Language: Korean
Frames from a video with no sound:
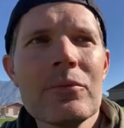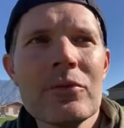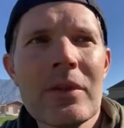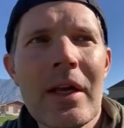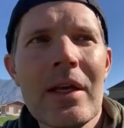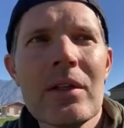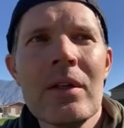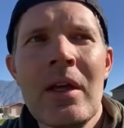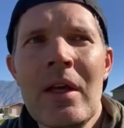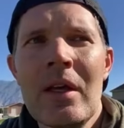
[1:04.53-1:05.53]
불의
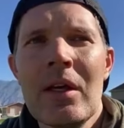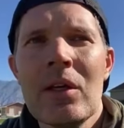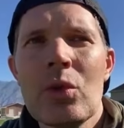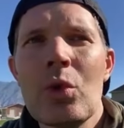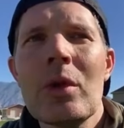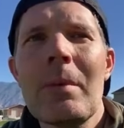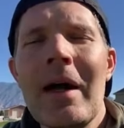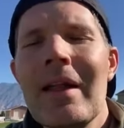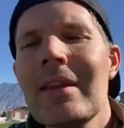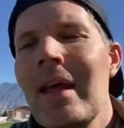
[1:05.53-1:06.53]
돈을
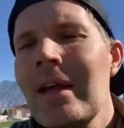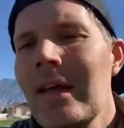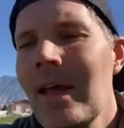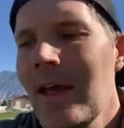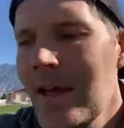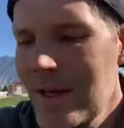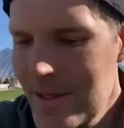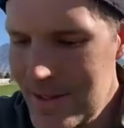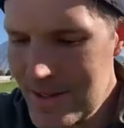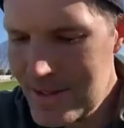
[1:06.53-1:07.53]
받았다는 게
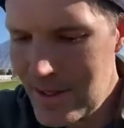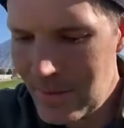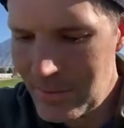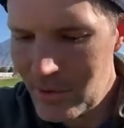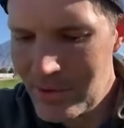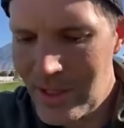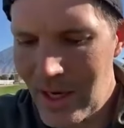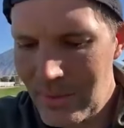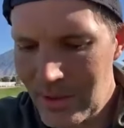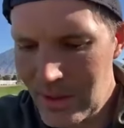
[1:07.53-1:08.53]
아, 미국
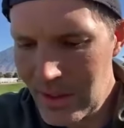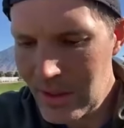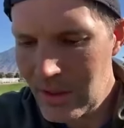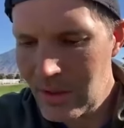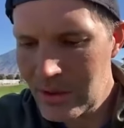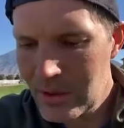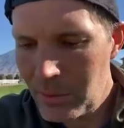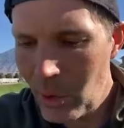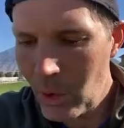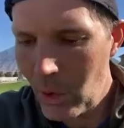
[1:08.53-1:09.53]
사람들이 그것을
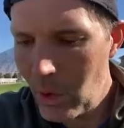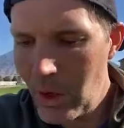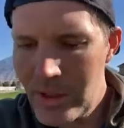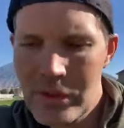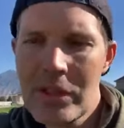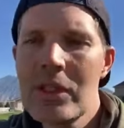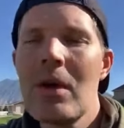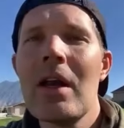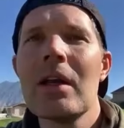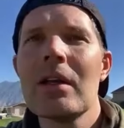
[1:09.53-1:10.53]
보고 아주
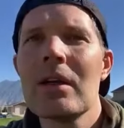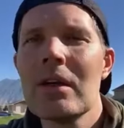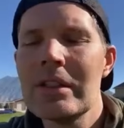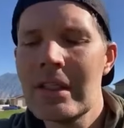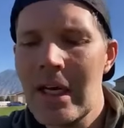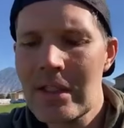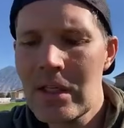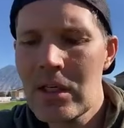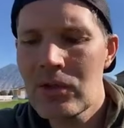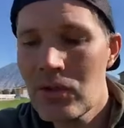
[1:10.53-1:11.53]
싫어하는
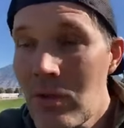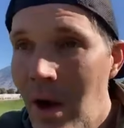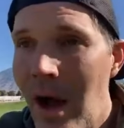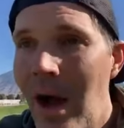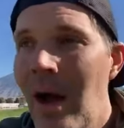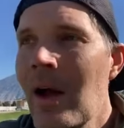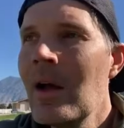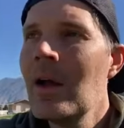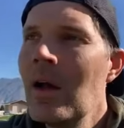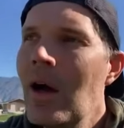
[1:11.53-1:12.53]
것이라서 국가
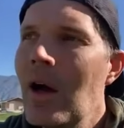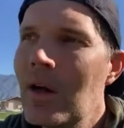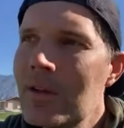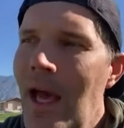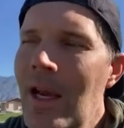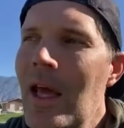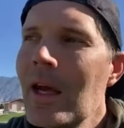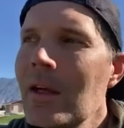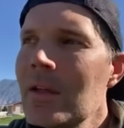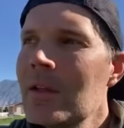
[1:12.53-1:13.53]
어, 탄핵